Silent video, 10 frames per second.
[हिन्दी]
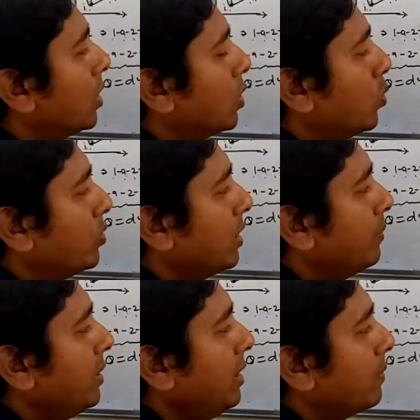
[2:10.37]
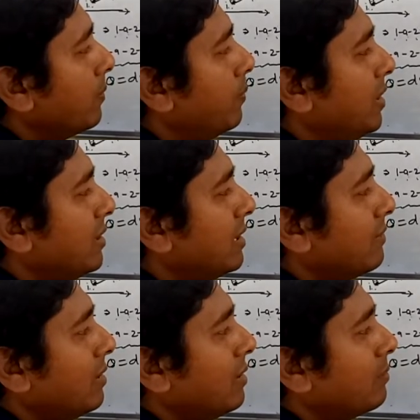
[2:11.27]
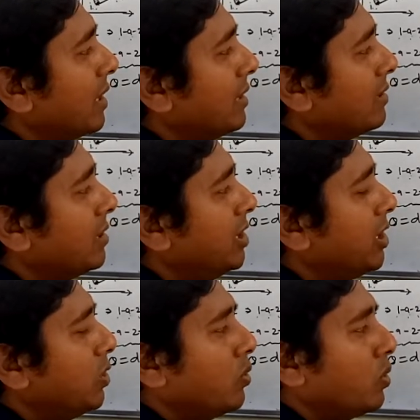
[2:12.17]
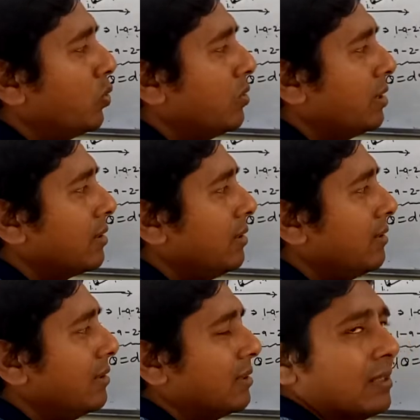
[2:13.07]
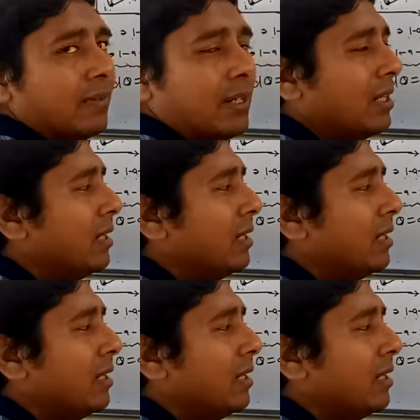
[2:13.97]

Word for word: टू से बी बी से वन माइनस डी क्यू टू से सी सी से वन